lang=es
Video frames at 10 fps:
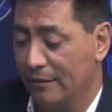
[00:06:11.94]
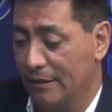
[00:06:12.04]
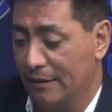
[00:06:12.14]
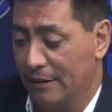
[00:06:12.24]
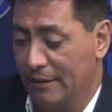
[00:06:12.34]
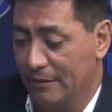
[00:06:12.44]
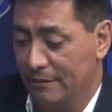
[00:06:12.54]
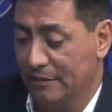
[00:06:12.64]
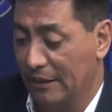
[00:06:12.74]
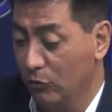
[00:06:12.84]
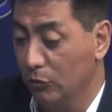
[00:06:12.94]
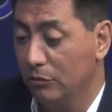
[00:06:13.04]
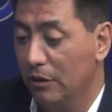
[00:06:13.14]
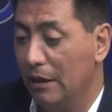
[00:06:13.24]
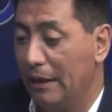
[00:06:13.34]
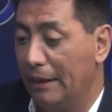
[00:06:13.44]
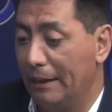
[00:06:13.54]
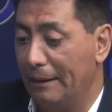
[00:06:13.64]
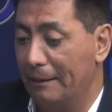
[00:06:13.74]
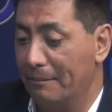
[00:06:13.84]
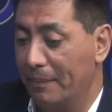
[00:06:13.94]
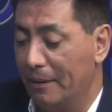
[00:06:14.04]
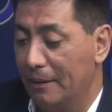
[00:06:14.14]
la, Salud, eh,